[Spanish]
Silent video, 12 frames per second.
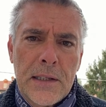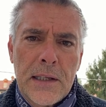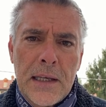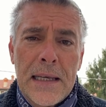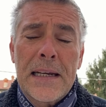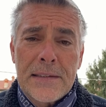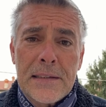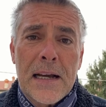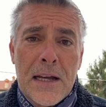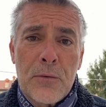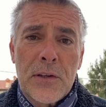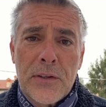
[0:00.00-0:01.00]
que Él es
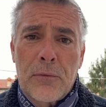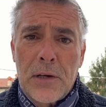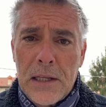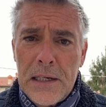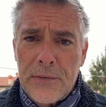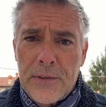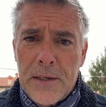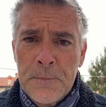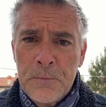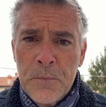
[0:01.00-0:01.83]
la cabeza de la iglesia